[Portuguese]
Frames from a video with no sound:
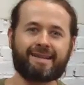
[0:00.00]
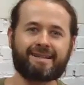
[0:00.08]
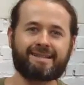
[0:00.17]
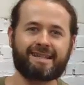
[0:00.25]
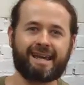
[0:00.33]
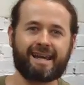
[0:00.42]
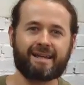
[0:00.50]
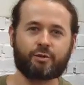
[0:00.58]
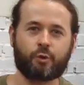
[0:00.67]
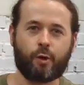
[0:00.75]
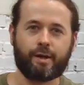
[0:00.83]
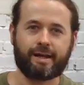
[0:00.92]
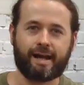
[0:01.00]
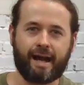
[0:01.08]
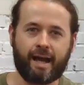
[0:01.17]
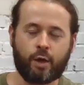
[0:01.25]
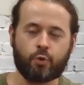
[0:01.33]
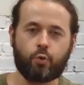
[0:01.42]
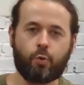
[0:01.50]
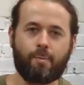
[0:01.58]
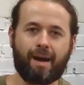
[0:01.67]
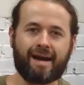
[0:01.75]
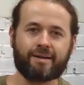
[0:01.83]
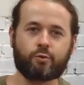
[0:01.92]
de Eletrônica do
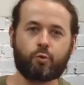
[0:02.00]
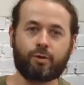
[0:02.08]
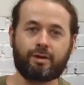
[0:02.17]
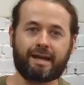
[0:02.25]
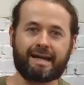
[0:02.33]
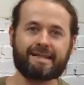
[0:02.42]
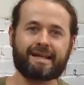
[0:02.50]
Marco Lana,